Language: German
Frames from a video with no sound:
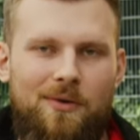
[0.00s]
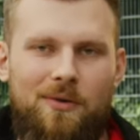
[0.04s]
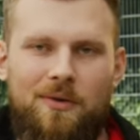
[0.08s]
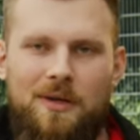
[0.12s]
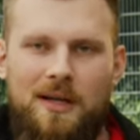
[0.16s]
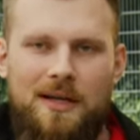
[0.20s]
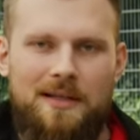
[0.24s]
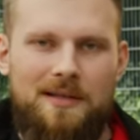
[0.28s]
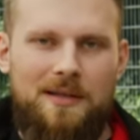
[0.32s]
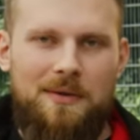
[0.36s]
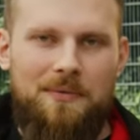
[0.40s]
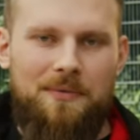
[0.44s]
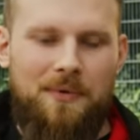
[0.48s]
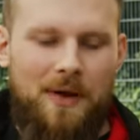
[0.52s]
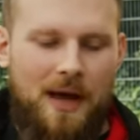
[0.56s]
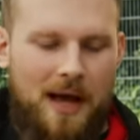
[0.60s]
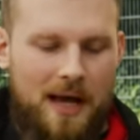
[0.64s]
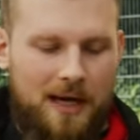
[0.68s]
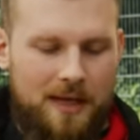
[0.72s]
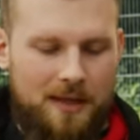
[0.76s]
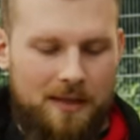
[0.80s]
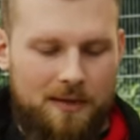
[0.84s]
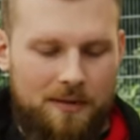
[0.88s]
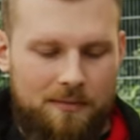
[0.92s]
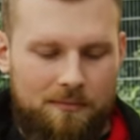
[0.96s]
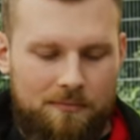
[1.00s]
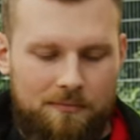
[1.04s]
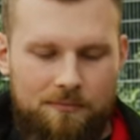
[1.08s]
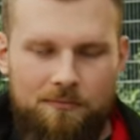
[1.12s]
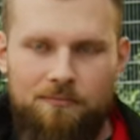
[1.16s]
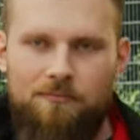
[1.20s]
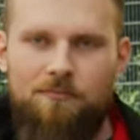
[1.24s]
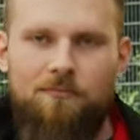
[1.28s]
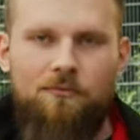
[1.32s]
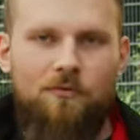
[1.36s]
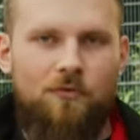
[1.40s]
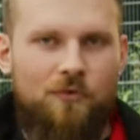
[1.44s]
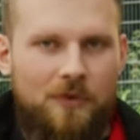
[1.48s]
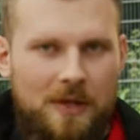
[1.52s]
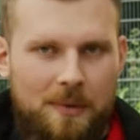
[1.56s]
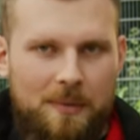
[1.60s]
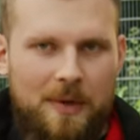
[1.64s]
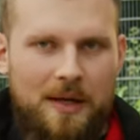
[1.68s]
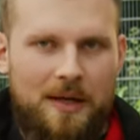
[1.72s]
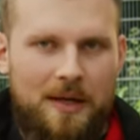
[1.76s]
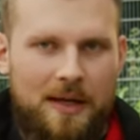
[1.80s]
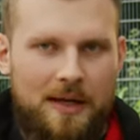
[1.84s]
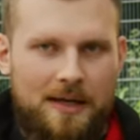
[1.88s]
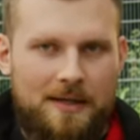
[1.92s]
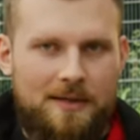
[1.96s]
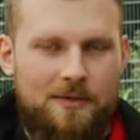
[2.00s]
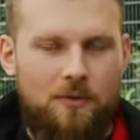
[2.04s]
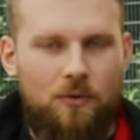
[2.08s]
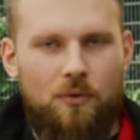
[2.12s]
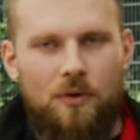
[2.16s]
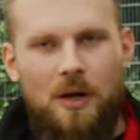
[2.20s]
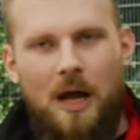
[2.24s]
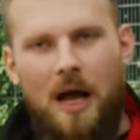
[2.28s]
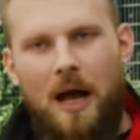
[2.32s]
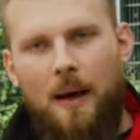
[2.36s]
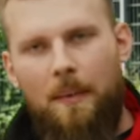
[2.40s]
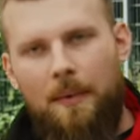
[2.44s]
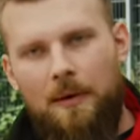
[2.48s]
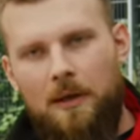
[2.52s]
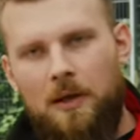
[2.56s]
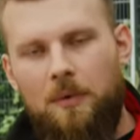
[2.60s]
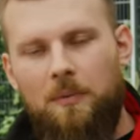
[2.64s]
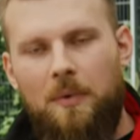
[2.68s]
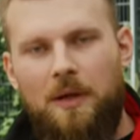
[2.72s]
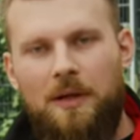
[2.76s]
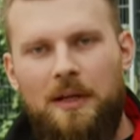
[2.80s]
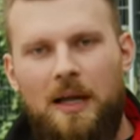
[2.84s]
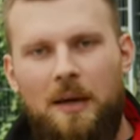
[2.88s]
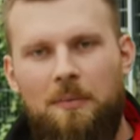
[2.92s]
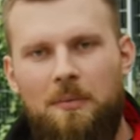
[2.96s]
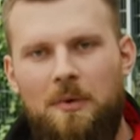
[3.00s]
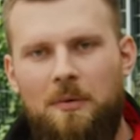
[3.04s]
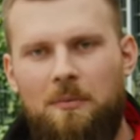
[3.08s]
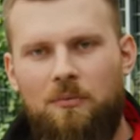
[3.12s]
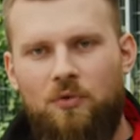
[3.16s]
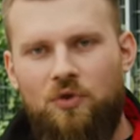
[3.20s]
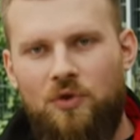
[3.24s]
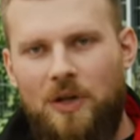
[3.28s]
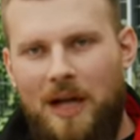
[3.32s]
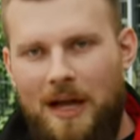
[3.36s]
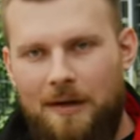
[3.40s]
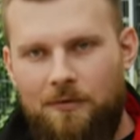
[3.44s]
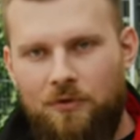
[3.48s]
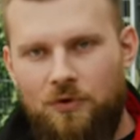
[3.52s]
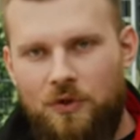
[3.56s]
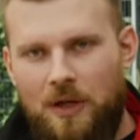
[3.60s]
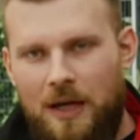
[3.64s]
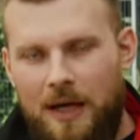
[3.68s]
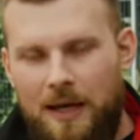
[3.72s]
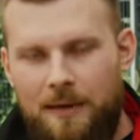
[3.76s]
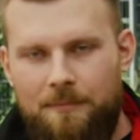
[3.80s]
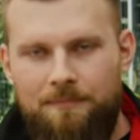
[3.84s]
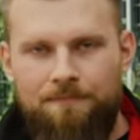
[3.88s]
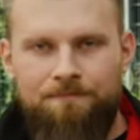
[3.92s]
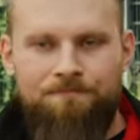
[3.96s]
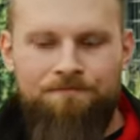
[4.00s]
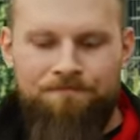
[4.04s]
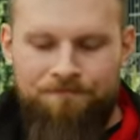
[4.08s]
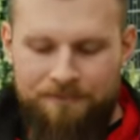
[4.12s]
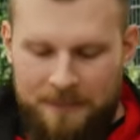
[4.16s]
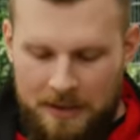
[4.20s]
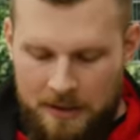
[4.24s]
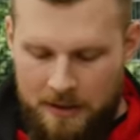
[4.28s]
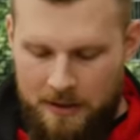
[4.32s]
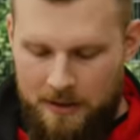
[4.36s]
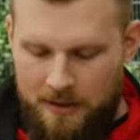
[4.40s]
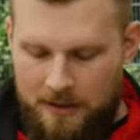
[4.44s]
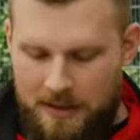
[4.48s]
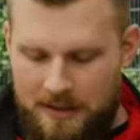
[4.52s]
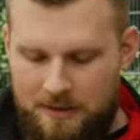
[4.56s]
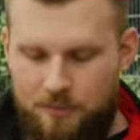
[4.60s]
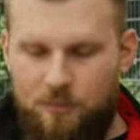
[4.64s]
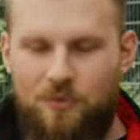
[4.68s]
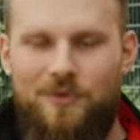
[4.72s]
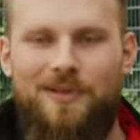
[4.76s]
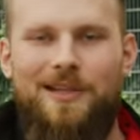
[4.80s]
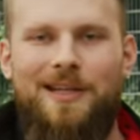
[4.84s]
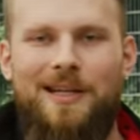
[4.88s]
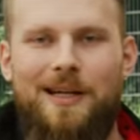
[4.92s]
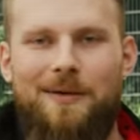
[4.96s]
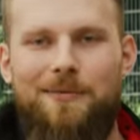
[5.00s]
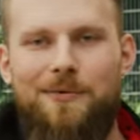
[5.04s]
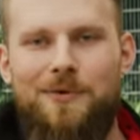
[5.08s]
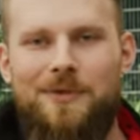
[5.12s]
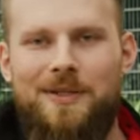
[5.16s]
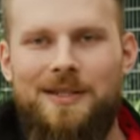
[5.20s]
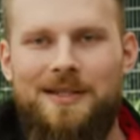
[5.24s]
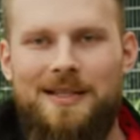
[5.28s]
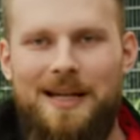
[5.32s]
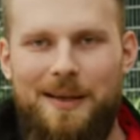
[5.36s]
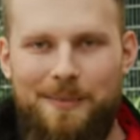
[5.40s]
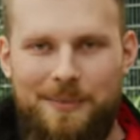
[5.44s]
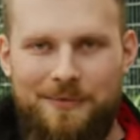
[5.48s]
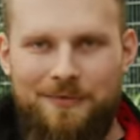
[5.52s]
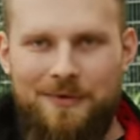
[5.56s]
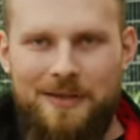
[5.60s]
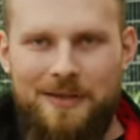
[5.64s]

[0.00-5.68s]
Und da ist die Frage, will man das oder arbeitet man dann mit einem Schleifstein? Das muss jeder für sich selbst